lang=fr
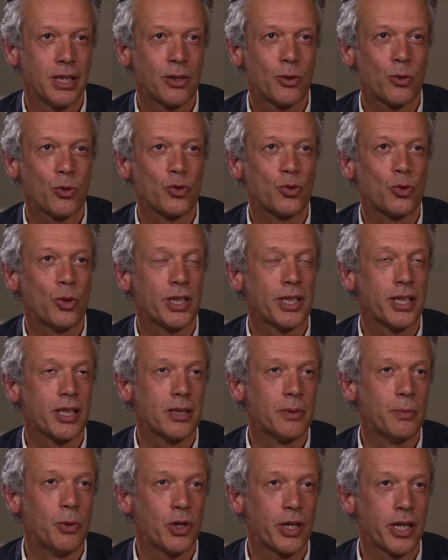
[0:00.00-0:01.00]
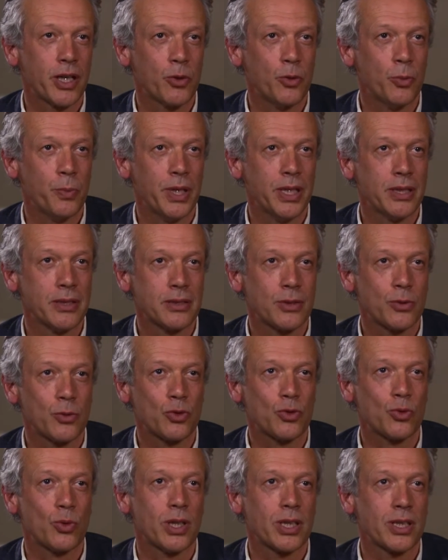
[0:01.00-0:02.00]
Qu'on soit interdit bancaire ou pas,
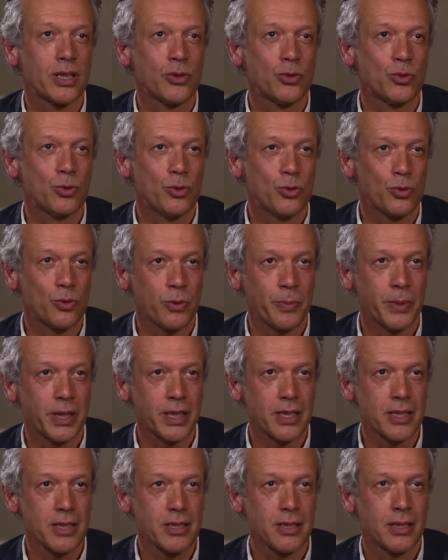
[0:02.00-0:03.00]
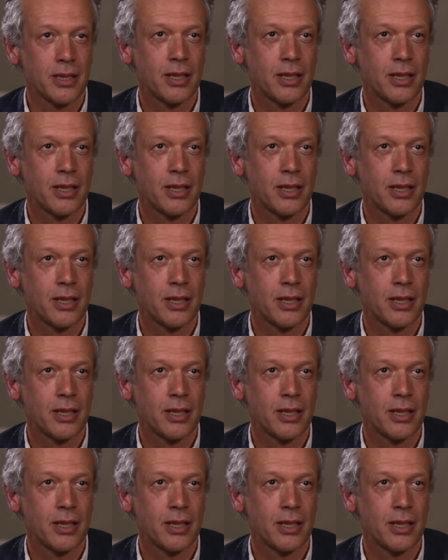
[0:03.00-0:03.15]
qu'on soit riche ou qu'on soit pas riche,